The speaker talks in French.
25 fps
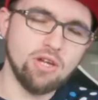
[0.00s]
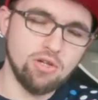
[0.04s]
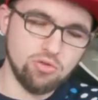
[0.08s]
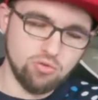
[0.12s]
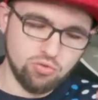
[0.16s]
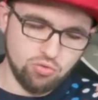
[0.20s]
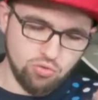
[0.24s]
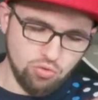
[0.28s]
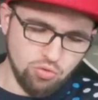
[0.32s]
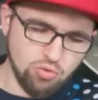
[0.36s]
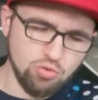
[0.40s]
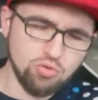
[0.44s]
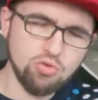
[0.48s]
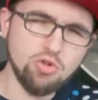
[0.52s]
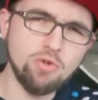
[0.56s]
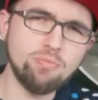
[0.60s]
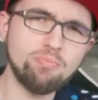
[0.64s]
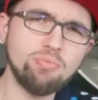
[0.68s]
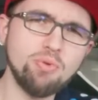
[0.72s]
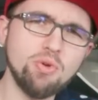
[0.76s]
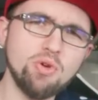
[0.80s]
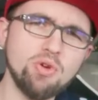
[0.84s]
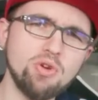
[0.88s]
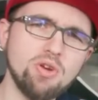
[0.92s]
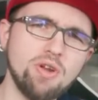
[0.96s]
D'où le
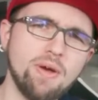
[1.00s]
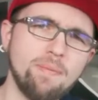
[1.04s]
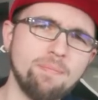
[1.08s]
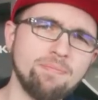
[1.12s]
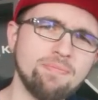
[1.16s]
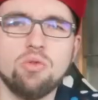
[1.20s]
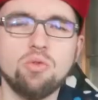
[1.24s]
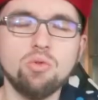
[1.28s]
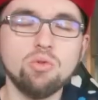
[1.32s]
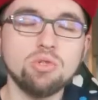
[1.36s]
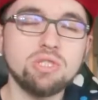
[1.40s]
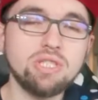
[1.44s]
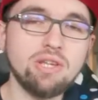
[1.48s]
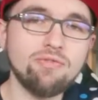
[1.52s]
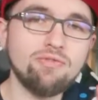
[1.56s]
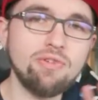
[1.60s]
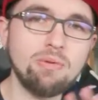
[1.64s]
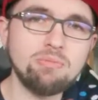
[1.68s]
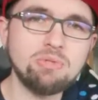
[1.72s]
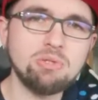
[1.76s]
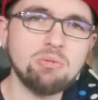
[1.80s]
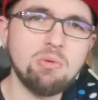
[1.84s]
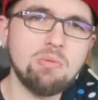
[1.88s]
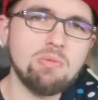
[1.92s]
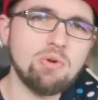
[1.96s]
pull Donc ça fait
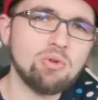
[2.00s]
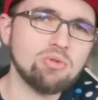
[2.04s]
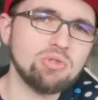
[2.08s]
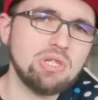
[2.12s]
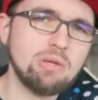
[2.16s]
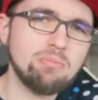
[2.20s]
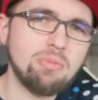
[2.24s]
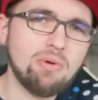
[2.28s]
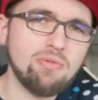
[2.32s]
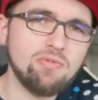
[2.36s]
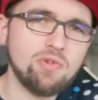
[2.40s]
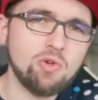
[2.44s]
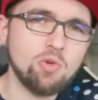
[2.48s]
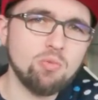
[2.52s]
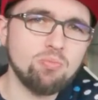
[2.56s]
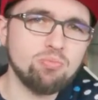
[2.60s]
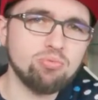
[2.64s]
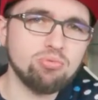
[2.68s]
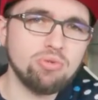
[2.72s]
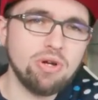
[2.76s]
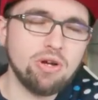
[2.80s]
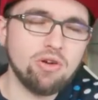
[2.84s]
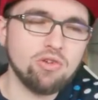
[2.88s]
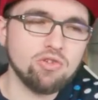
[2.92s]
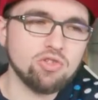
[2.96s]
un petit moment qu'on n'a pas fait le
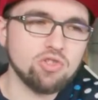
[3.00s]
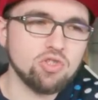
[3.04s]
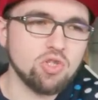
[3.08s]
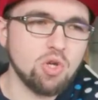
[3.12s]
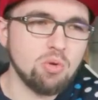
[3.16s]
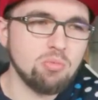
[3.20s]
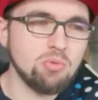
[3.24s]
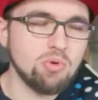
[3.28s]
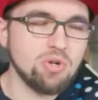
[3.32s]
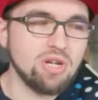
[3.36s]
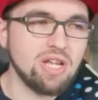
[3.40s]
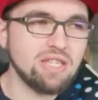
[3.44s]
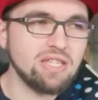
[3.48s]
point ensemble,